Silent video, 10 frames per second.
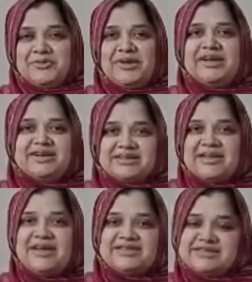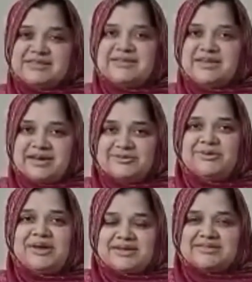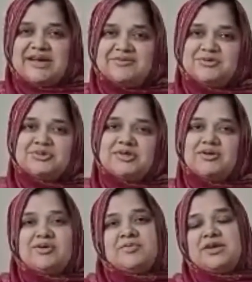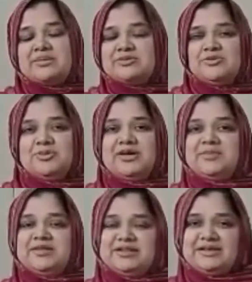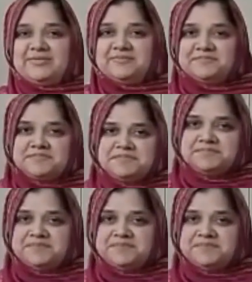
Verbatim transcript: उन्हें करते हैं जी नहला धुला के साफ सुथरा और फिर आपसे दोबारा मिलते हैं